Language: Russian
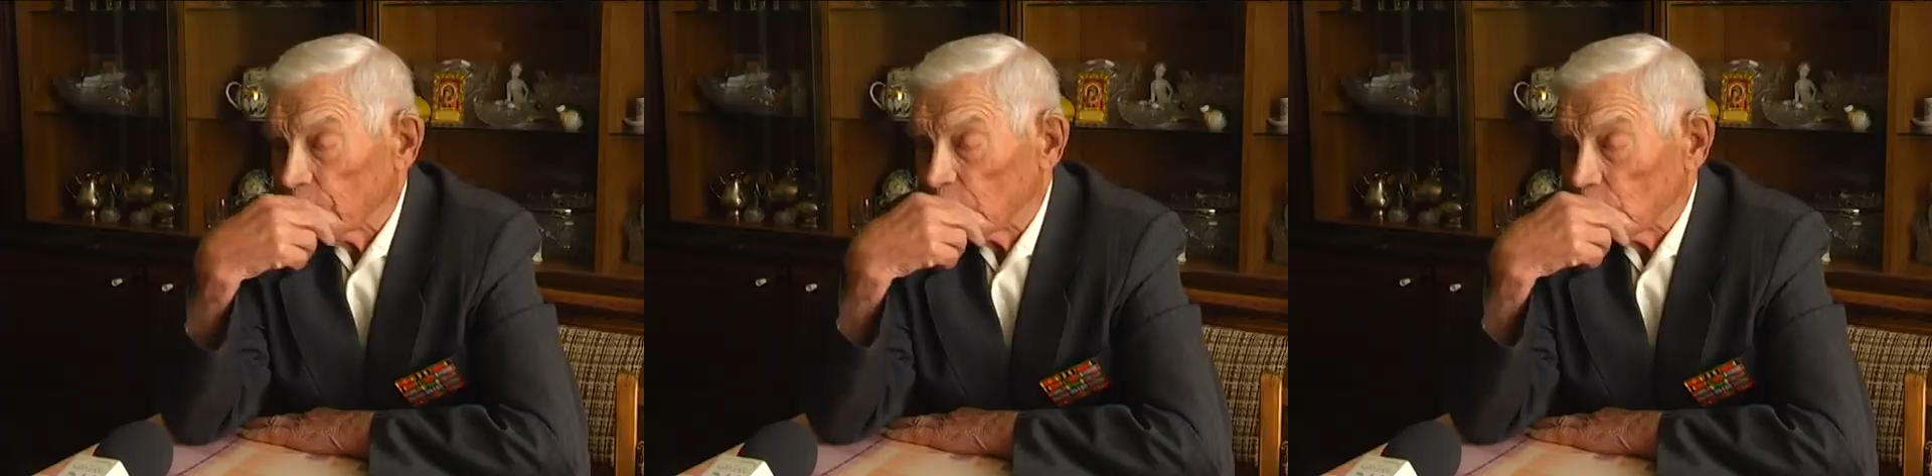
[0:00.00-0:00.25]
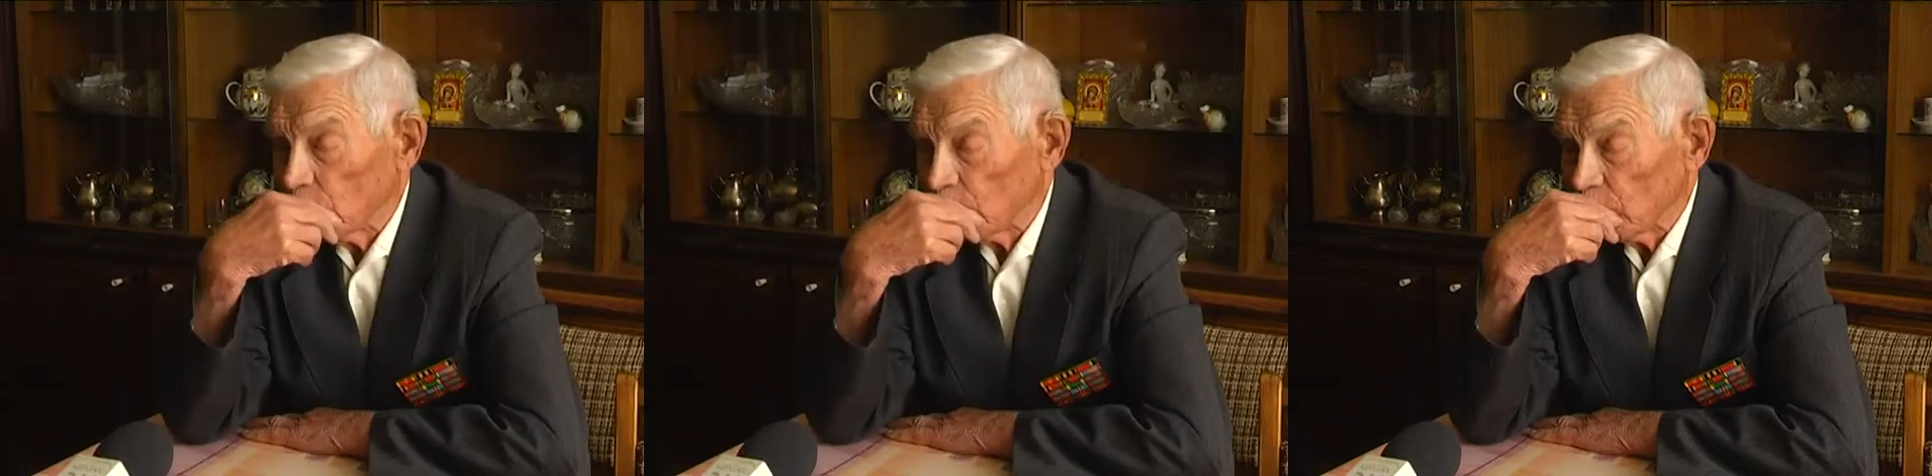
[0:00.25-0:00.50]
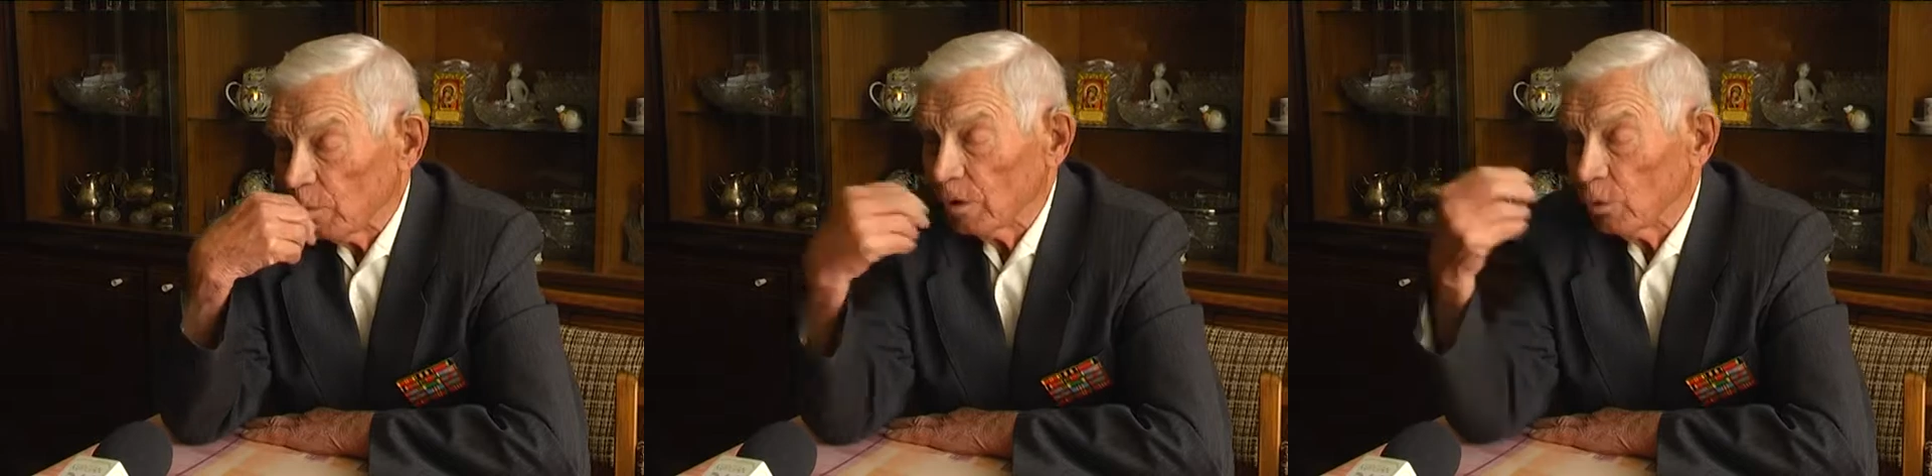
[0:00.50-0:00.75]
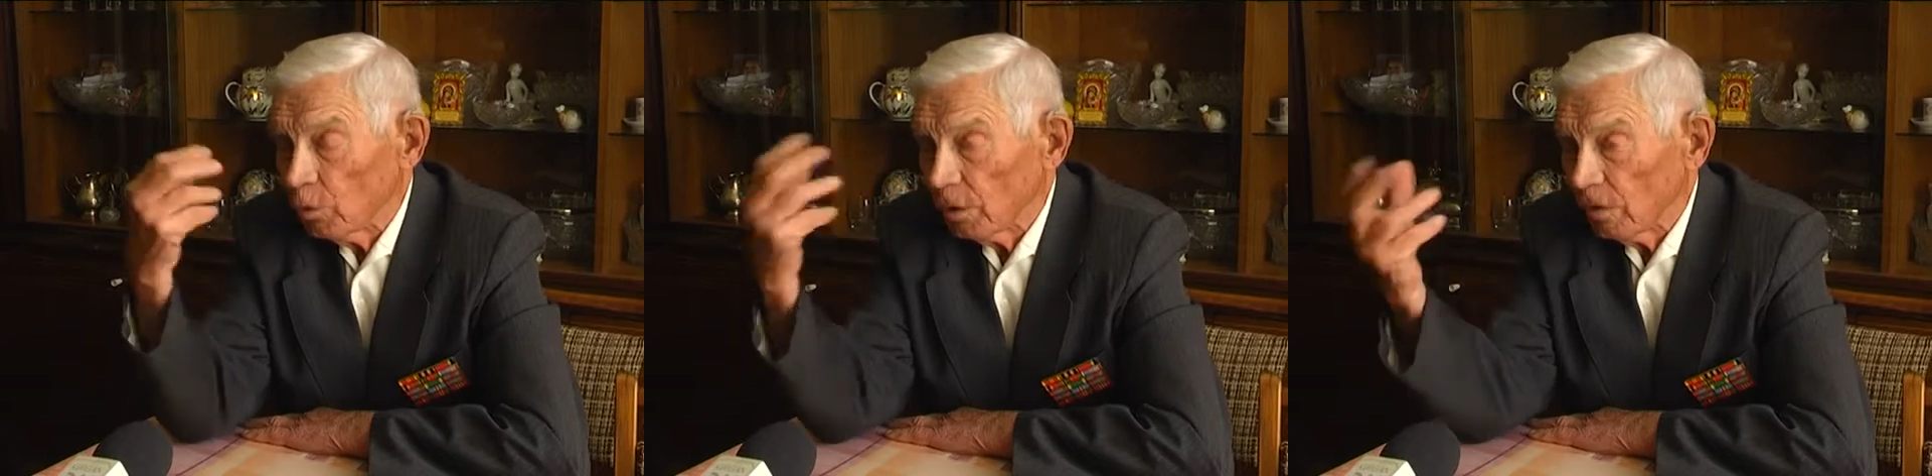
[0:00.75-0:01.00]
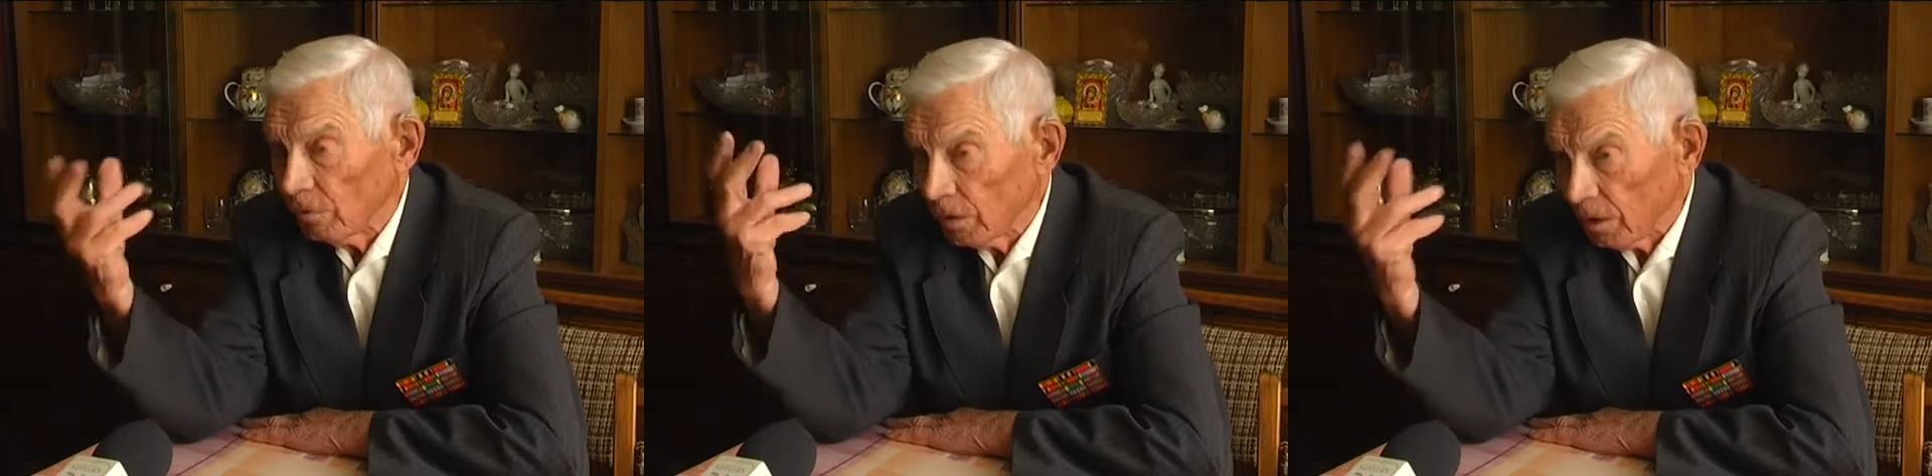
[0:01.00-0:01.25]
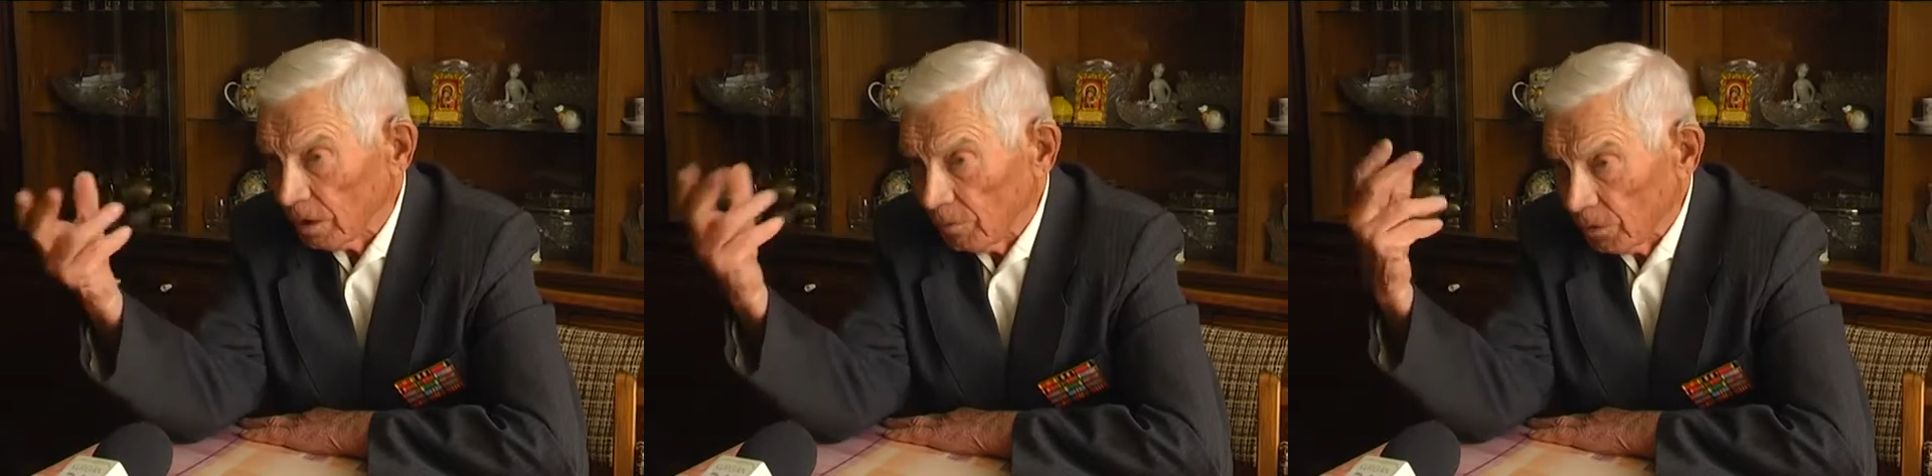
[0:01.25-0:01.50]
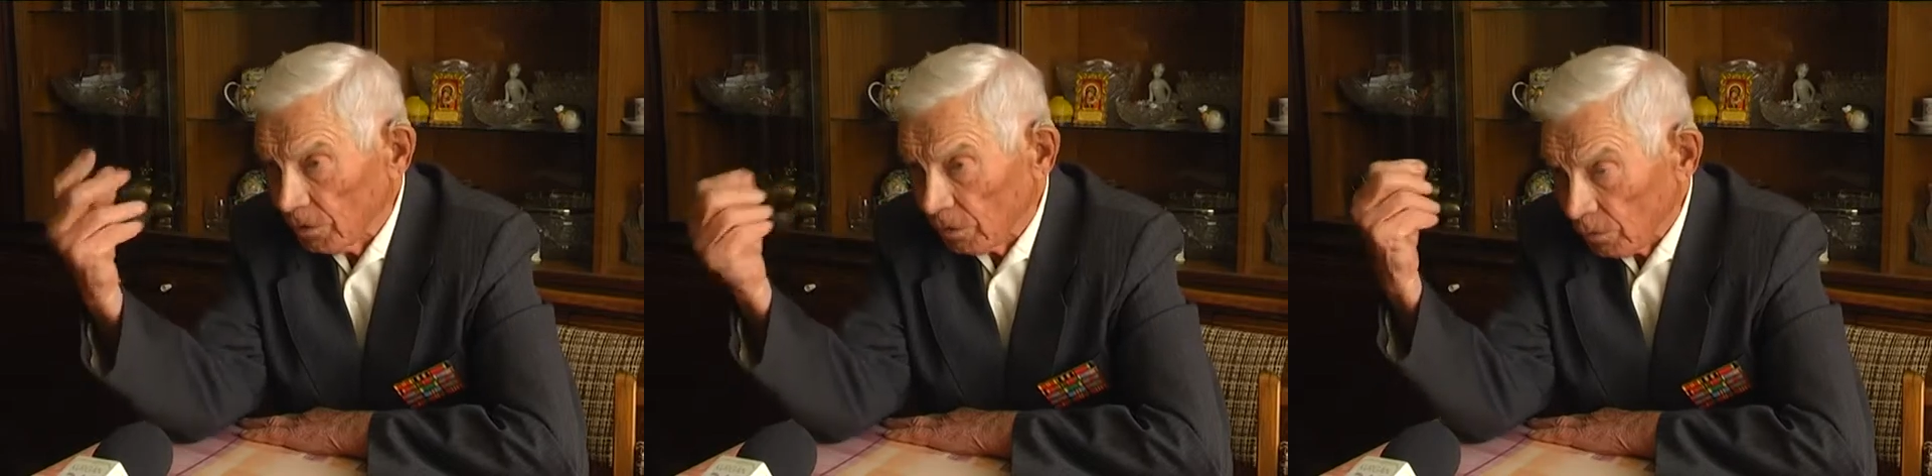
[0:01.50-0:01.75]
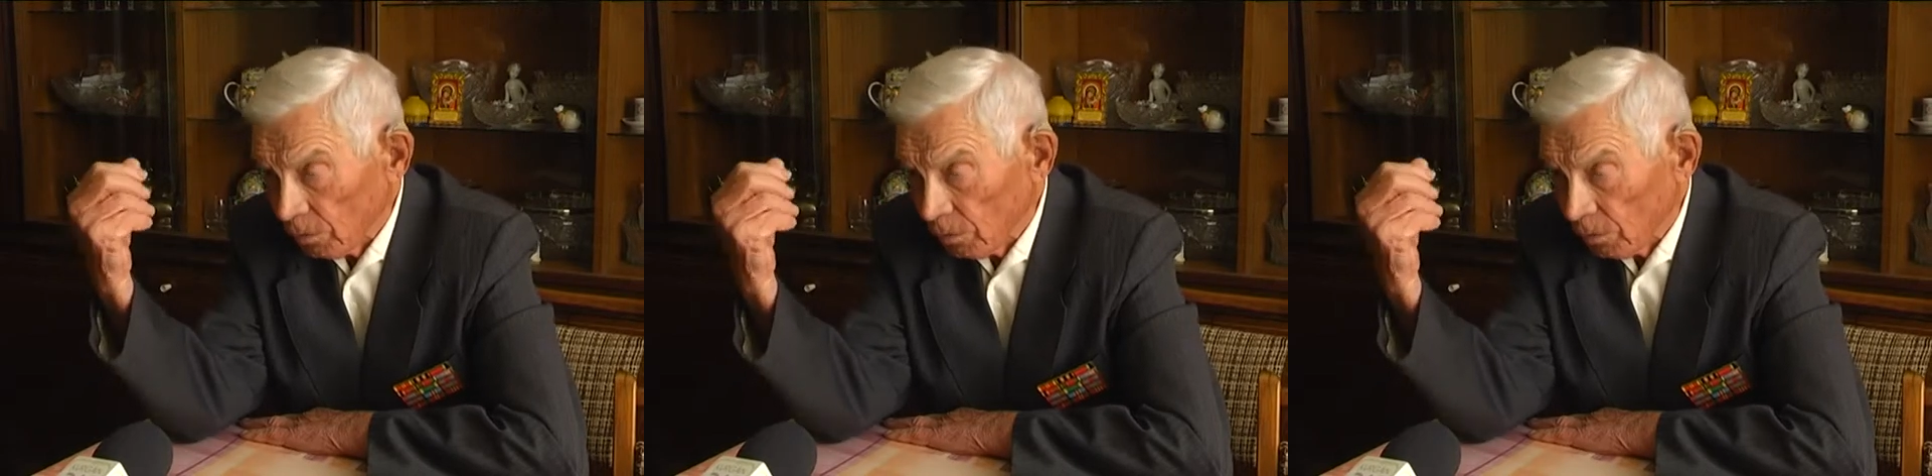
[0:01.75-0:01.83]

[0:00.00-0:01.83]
приходом Юрия Владимировича к